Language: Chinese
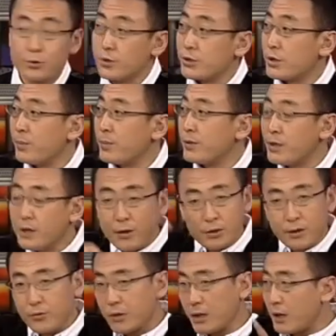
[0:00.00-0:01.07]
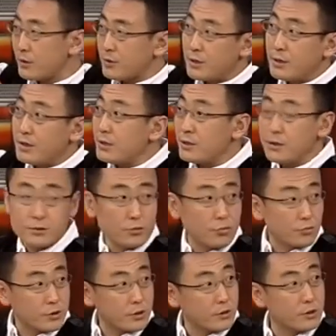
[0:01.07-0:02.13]
是什么？你看，当我看到这一个钉子
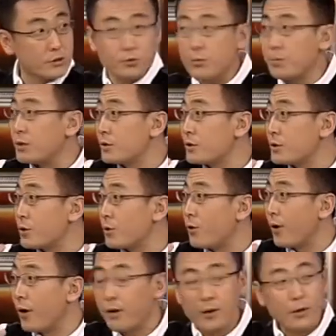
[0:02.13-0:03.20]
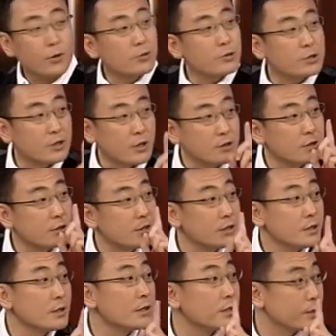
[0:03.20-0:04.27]
户扔汽油瓶的时候啊，我就想起
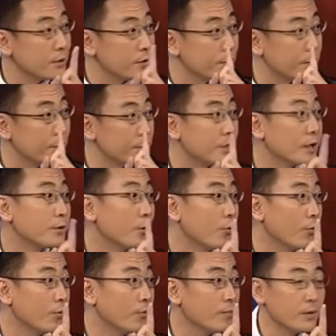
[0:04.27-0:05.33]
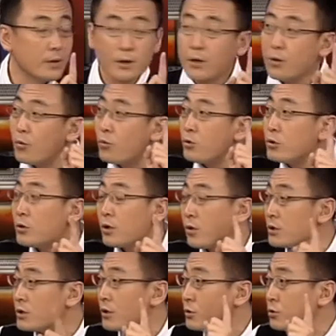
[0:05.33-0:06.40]
一个人的战斗。我就老
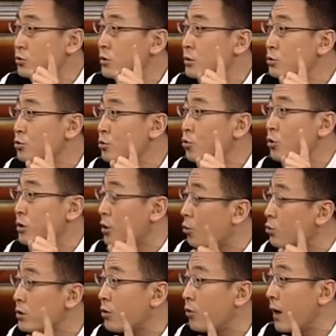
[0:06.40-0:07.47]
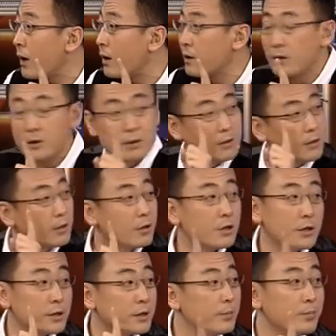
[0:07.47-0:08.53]
想说一句过头的话，
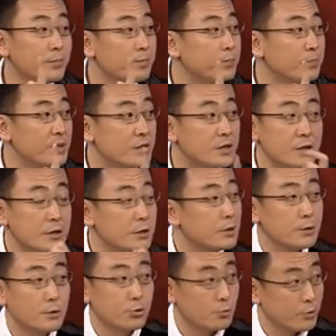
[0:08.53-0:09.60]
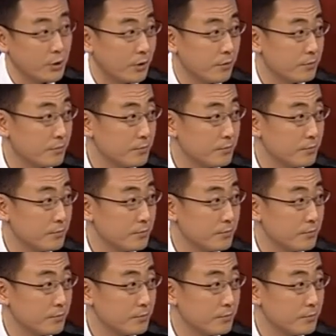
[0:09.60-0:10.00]
个人比集体重要，